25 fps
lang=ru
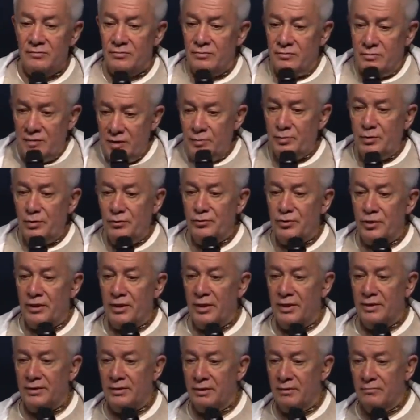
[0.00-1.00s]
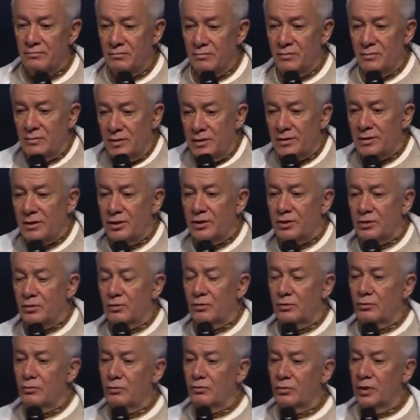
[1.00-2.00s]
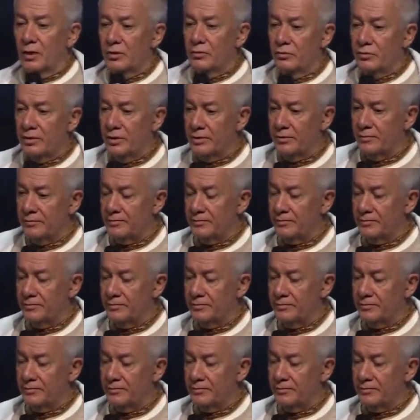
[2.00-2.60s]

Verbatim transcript: Не получается, не слышат друг друга люди.